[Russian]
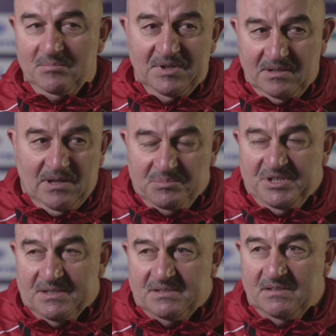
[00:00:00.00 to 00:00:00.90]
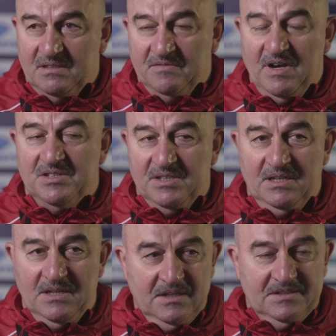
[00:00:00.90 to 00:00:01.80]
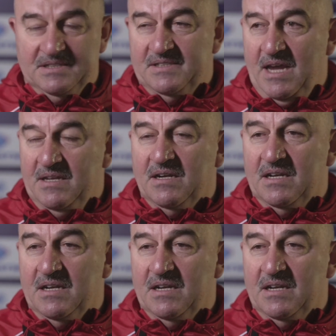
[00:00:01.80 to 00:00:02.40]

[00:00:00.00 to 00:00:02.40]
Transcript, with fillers: Мы, нам сейчас э, важно состояние